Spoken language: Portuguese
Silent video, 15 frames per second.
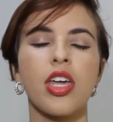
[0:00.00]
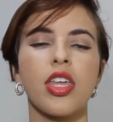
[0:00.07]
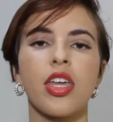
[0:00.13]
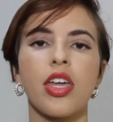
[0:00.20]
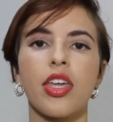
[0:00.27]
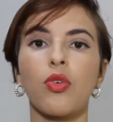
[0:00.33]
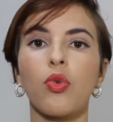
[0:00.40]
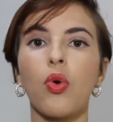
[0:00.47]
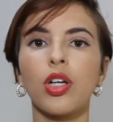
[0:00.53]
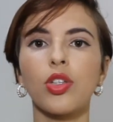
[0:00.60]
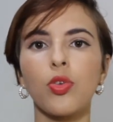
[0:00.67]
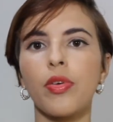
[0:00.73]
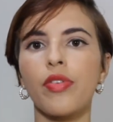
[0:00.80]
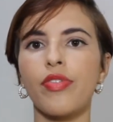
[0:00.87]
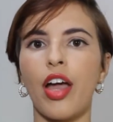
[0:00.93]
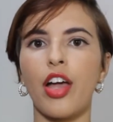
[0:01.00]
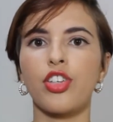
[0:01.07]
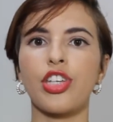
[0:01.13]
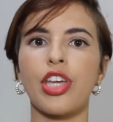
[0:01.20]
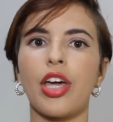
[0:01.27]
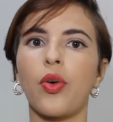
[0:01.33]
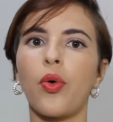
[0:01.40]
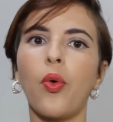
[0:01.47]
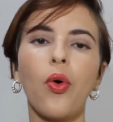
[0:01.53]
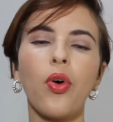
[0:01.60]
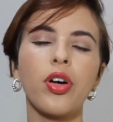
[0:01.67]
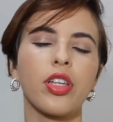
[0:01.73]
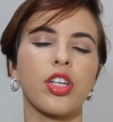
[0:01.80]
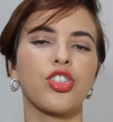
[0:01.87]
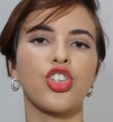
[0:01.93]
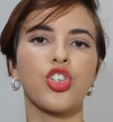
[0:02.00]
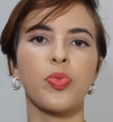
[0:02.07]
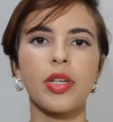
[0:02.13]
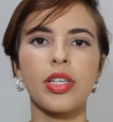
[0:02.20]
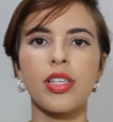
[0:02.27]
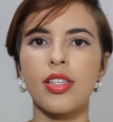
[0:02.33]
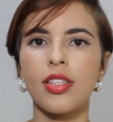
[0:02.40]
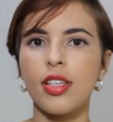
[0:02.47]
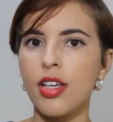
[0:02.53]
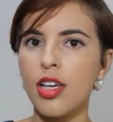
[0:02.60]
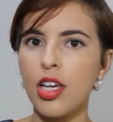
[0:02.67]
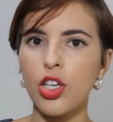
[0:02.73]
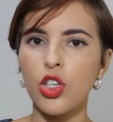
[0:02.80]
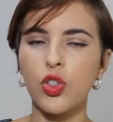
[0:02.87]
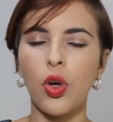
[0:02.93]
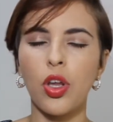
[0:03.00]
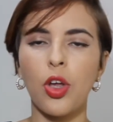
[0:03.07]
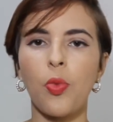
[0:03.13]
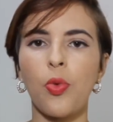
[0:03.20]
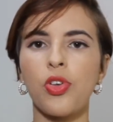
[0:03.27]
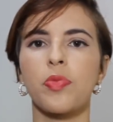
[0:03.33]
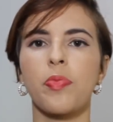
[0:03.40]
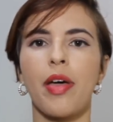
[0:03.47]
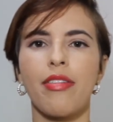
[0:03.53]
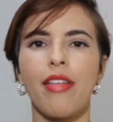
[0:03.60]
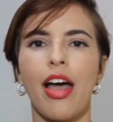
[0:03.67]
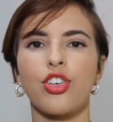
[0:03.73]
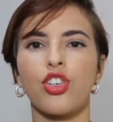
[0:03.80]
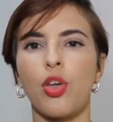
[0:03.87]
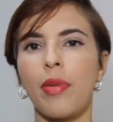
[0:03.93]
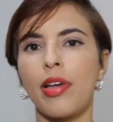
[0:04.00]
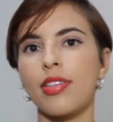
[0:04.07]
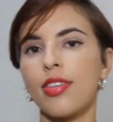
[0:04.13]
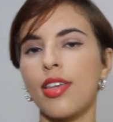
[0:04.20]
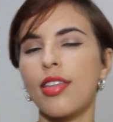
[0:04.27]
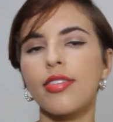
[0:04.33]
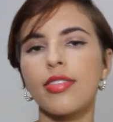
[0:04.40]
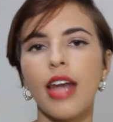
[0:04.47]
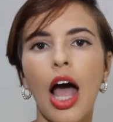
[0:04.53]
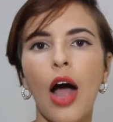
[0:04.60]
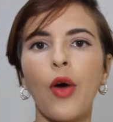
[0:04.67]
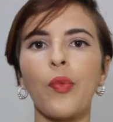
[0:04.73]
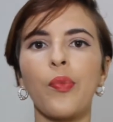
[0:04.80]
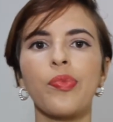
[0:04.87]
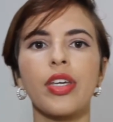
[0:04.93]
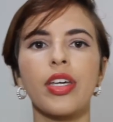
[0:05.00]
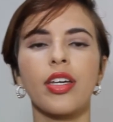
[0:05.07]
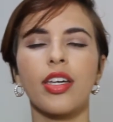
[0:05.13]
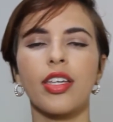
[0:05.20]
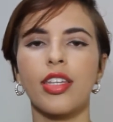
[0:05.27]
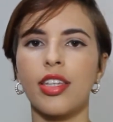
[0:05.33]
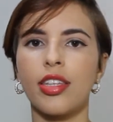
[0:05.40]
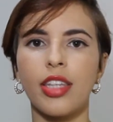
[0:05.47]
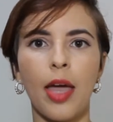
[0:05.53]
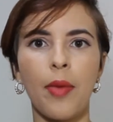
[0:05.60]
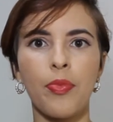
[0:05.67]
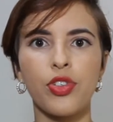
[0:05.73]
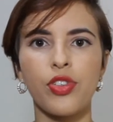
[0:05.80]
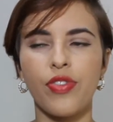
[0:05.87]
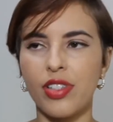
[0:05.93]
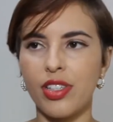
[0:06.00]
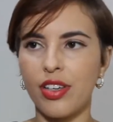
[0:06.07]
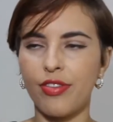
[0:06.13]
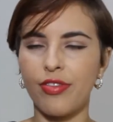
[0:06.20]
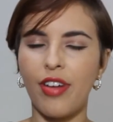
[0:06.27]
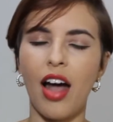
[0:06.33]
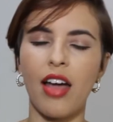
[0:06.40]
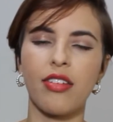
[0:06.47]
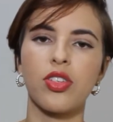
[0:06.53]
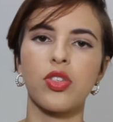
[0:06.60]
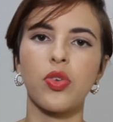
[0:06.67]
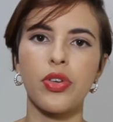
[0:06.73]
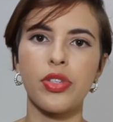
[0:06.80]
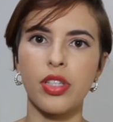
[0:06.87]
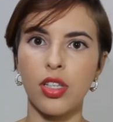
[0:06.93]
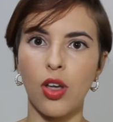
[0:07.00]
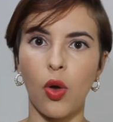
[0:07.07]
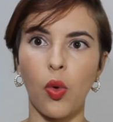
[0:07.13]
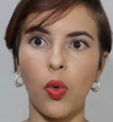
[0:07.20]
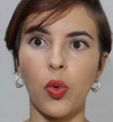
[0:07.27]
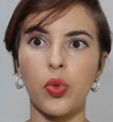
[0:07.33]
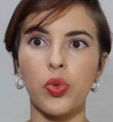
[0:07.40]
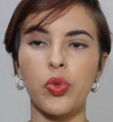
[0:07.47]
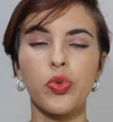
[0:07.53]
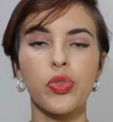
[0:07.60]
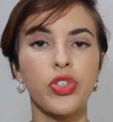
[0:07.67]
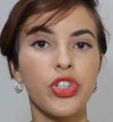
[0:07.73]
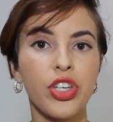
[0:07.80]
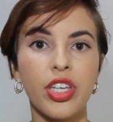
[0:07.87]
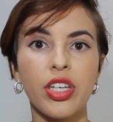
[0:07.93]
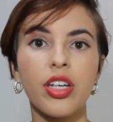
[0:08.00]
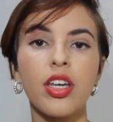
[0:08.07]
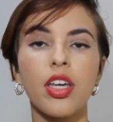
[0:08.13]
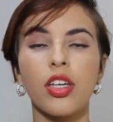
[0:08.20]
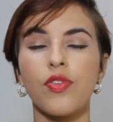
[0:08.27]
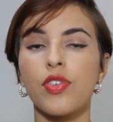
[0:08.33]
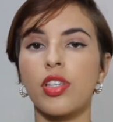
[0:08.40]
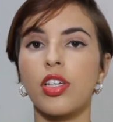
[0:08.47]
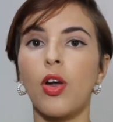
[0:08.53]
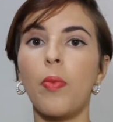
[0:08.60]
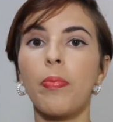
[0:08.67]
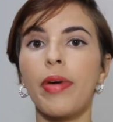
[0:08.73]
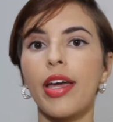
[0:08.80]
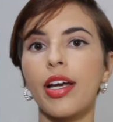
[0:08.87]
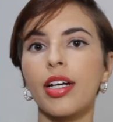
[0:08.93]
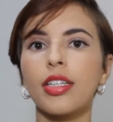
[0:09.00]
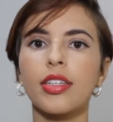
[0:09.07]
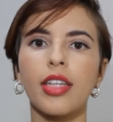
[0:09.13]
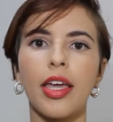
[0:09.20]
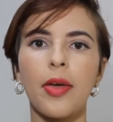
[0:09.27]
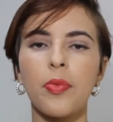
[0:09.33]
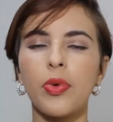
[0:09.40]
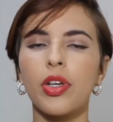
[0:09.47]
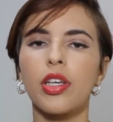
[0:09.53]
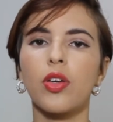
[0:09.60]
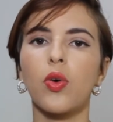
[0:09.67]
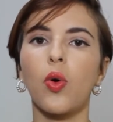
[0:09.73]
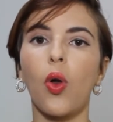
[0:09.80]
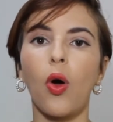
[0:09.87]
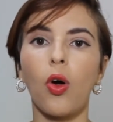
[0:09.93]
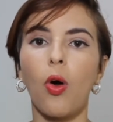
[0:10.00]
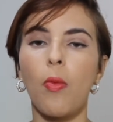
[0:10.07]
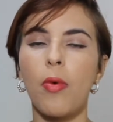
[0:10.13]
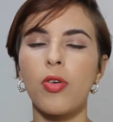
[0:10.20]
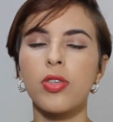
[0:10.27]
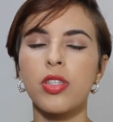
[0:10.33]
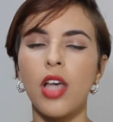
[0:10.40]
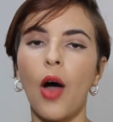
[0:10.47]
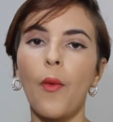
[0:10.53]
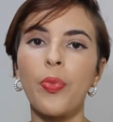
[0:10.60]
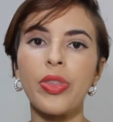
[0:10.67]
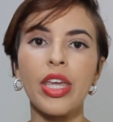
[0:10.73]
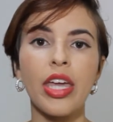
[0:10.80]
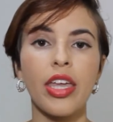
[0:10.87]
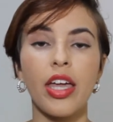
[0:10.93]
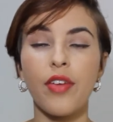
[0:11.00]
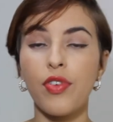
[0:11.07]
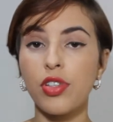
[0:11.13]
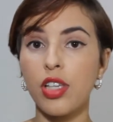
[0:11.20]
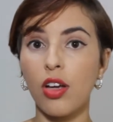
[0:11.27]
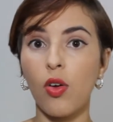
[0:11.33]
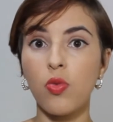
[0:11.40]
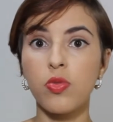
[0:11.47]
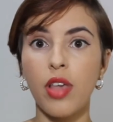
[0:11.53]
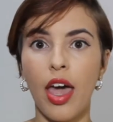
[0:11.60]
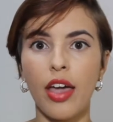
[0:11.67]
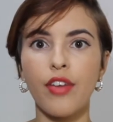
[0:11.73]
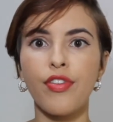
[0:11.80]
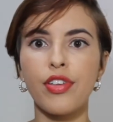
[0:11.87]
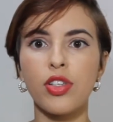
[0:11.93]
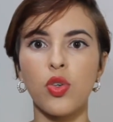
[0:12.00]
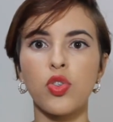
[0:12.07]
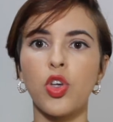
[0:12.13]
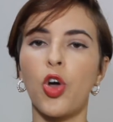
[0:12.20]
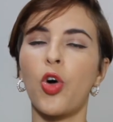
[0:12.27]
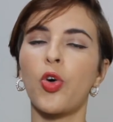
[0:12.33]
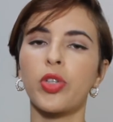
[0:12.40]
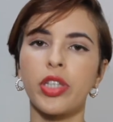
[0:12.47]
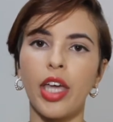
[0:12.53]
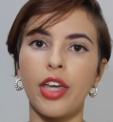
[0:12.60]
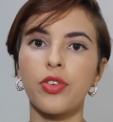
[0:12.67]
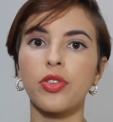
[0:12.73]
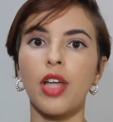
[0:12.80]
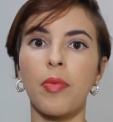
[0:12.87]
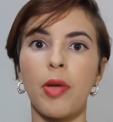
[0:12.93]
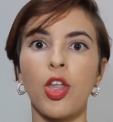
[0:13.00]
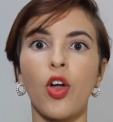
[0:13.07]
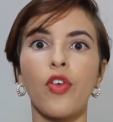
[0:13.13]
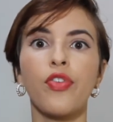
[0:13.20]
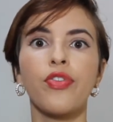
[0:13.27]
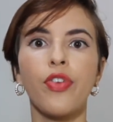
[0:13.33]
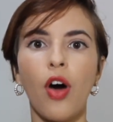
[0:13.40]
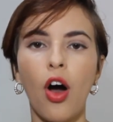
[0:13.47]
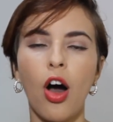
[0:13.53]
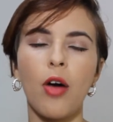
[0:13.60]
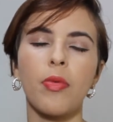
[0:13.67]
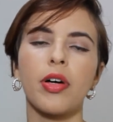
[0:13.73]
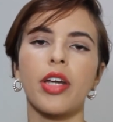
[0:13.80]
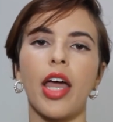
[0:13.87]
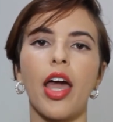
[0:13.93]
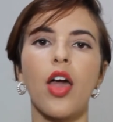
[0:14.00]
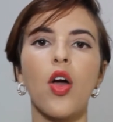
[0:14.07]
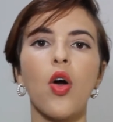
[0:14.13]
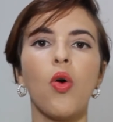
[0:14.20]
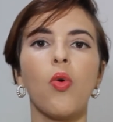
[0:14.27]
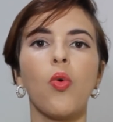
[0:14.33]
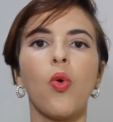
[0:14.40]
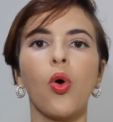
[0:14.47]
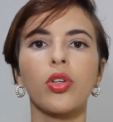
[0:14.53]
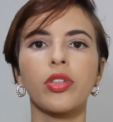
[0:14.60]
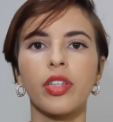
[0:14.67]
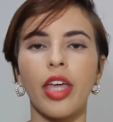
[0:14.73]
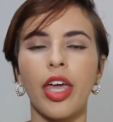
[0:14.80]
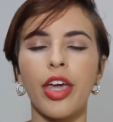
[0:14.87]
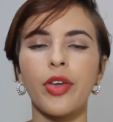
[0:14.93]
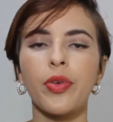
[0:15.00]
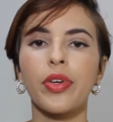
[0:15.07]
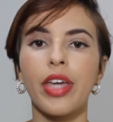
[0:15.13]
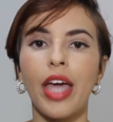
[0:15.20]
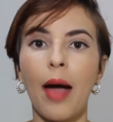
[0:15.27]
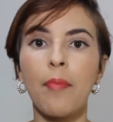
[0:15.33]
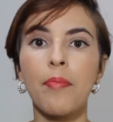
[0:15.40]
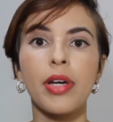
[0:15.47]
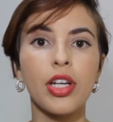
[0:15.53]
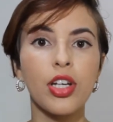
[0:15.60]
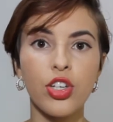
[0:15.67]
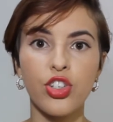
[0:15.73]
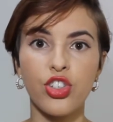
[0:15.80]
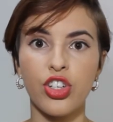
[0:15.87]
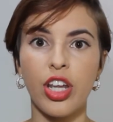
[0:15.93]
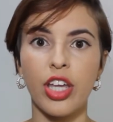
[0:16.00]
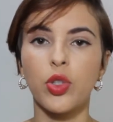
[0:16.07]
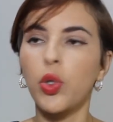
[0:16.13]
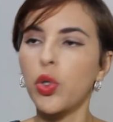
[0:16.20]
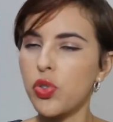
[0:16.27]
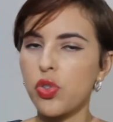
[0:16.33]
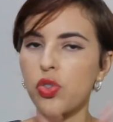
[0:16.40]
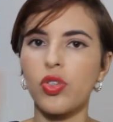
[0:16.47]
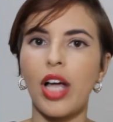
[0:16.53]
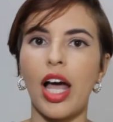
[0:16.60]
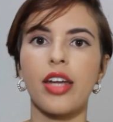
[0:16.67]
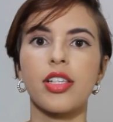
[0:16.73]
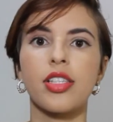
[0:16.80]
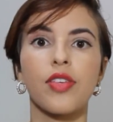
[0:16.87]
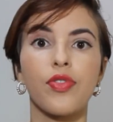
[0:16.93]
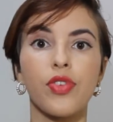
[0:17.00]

E aí, quando uma viagem é curta, a gente precisa escolher uma hospedagem mais central, que dê tempo de fazer várias coisas ao longo do dia, que você não perca tempo ali com locomoção, e aí você consegue fazer o seu roteiro da melhor forma, né? Um roteiro que abrange né, todos os lugares que